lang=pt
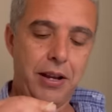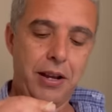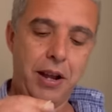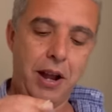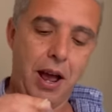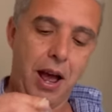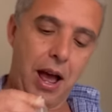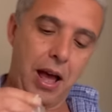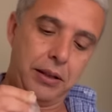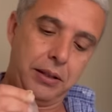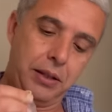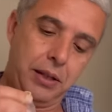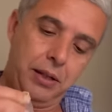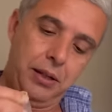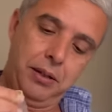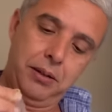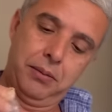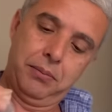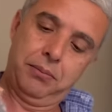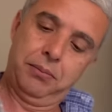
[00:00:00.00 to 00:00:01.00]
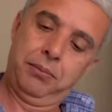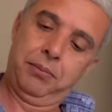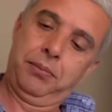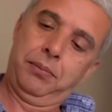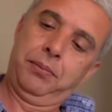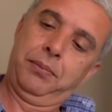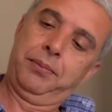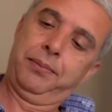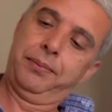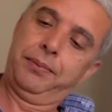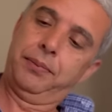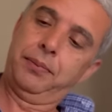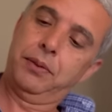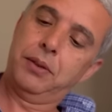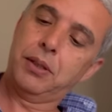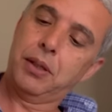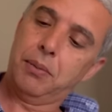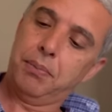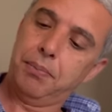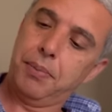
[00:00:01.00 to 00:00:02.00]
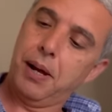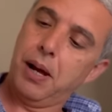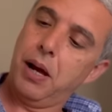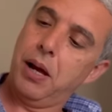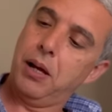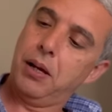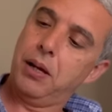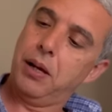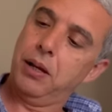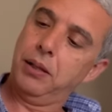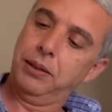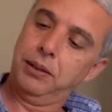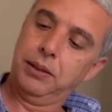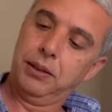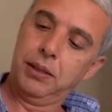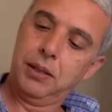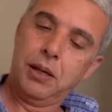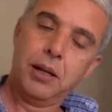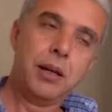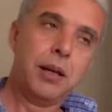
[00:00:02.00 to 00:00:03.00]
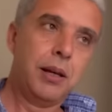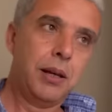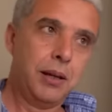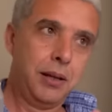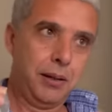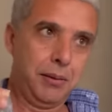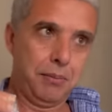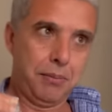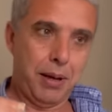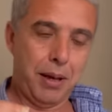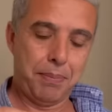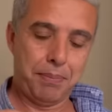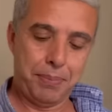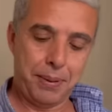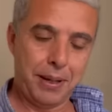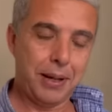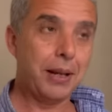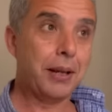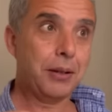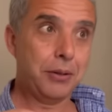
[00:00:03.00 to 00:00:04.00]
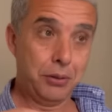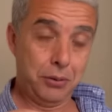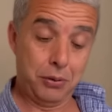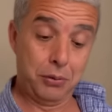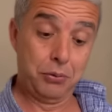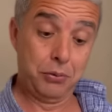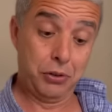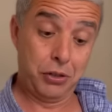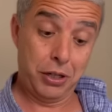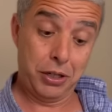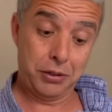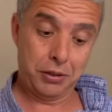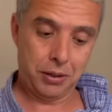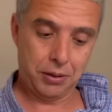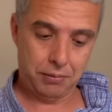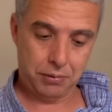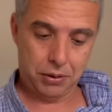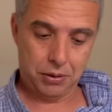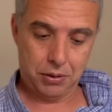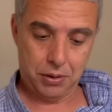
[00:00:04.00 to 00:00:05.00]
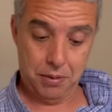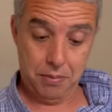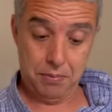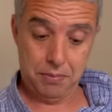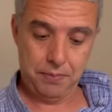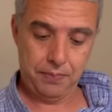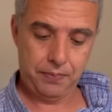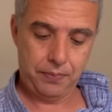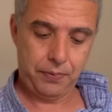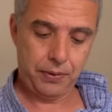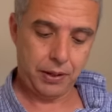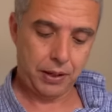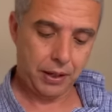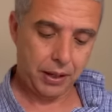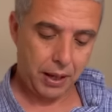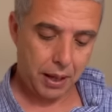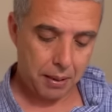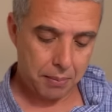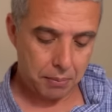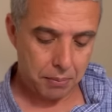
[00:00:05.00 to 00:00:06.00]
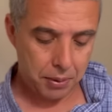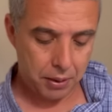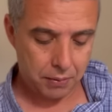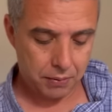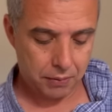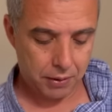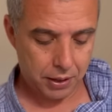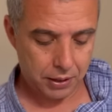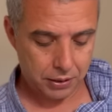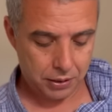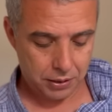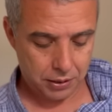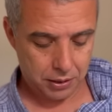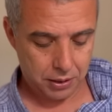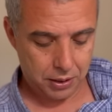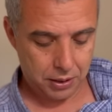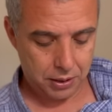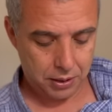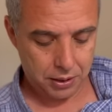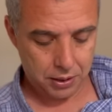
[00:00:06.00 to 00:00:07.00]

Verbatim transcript: nada. Hum, até parece. Mas pera aí que eu dou um jeito, quer ver só? Caber facinho.